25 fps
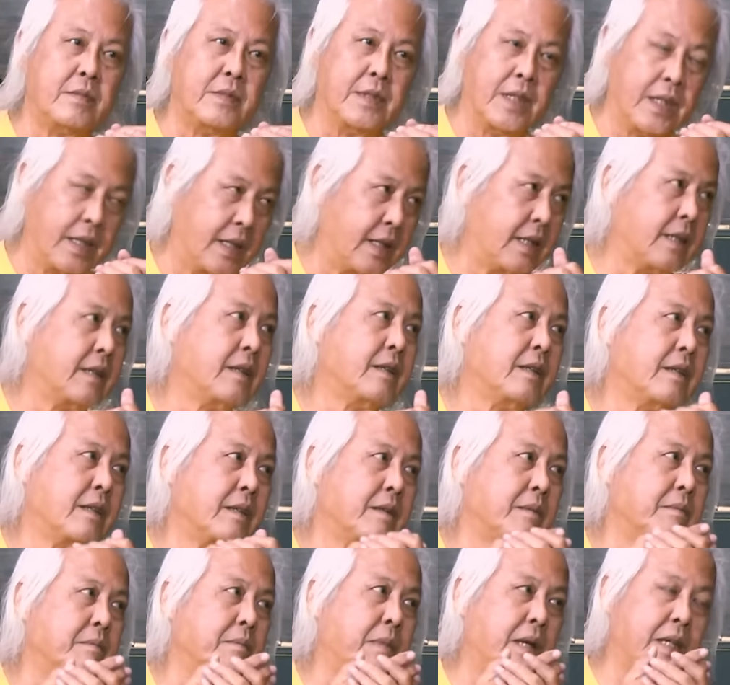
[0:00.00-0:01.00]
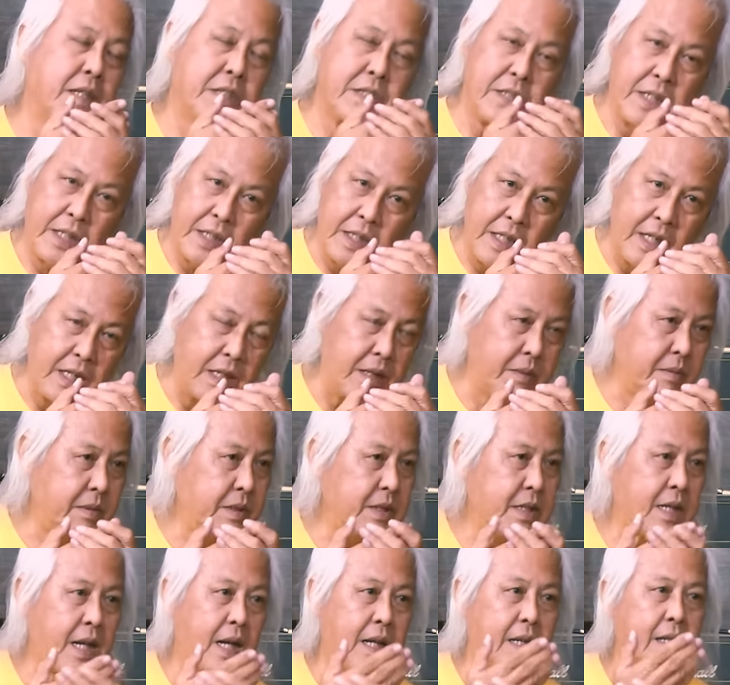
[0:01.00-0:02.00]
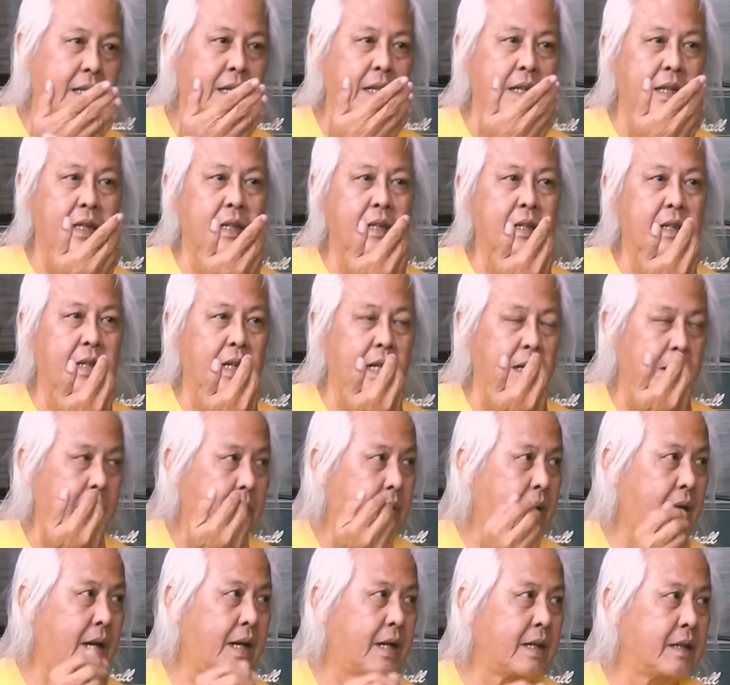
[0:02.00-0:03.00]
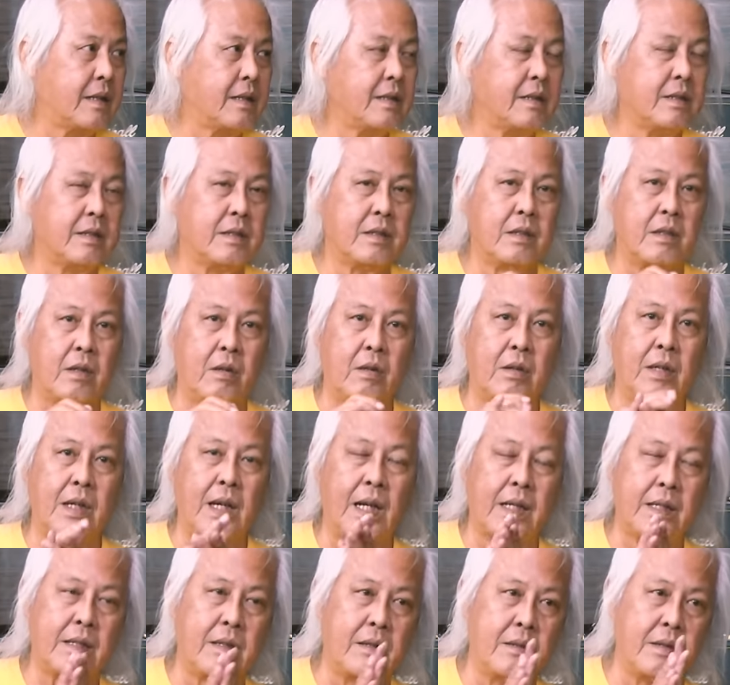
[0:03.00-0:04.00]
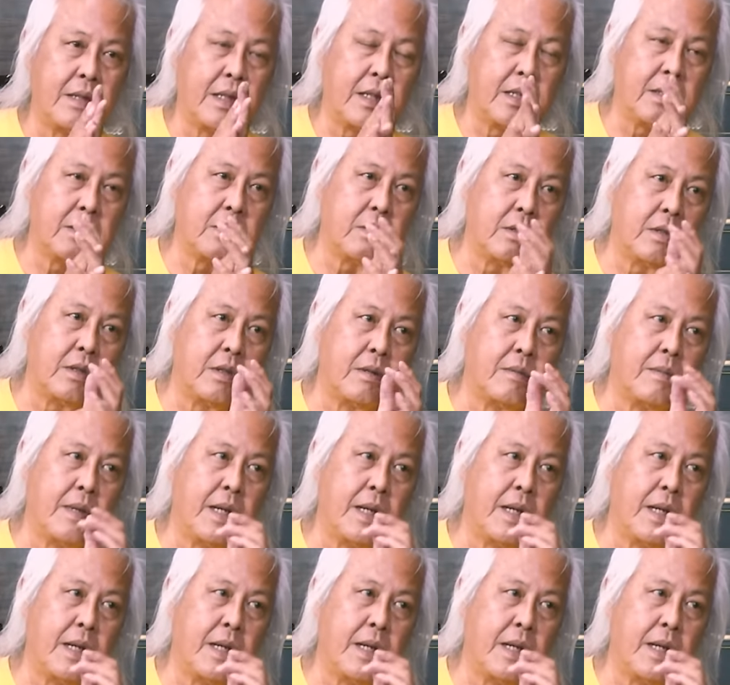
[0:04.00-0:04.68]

ดีเบสิกดีพื้นฐานดีในภาคของรัฐของเอกชนเข้า